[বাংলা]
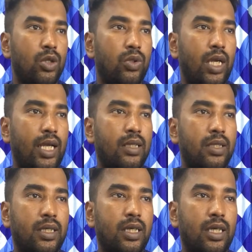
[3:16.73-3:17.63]
তো এখান
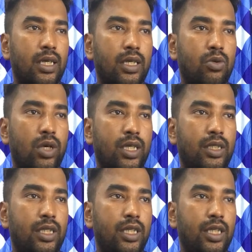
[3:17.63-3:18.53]
থেকে
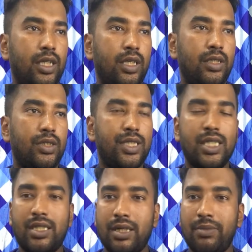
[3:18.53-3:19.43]
কয়েকটি
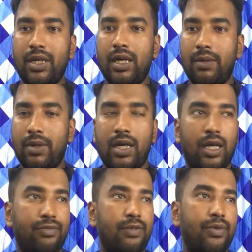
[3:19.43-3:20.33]
সিস্টেমে আমরা
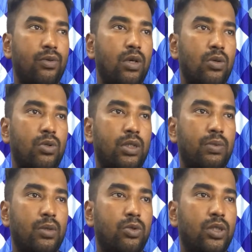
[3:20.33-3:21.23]
এফআরপিগুলো করতে
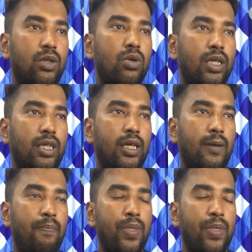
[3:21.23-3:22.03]
পারবো যেগুলো কিনা